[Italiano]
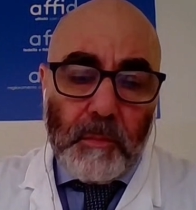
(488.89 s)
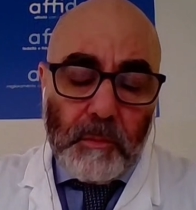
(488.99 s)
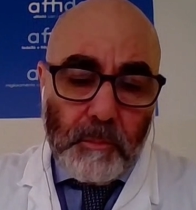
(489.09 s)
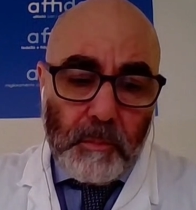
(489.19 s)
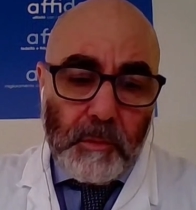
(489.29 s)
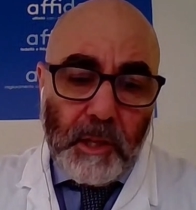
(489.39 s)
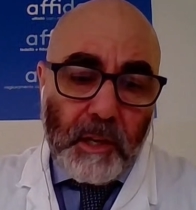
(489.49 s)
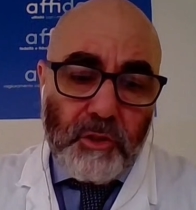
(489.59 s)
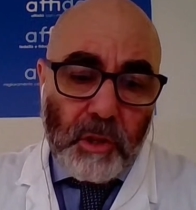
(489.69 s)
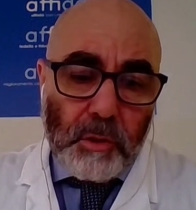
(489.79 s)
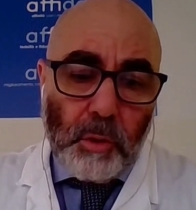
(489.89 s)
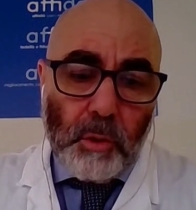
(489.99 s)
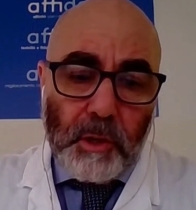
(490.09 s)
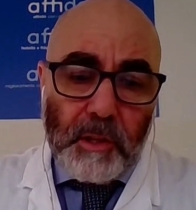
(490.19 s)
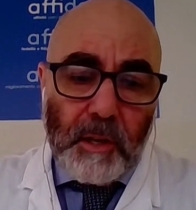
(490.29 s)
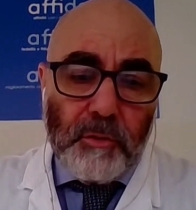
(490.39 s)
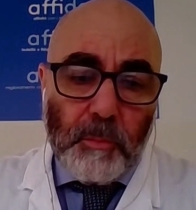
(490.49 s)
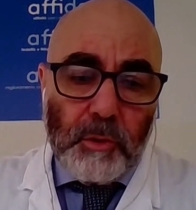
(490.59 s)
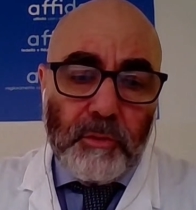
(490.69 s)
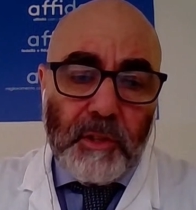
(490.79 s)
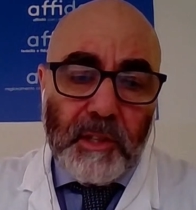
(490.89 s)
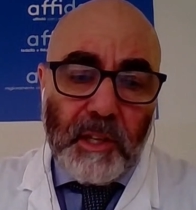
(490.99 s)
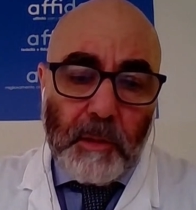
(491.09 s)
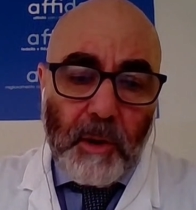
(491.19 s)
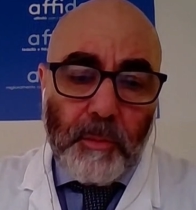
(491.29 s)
dei recettori della somatostatina,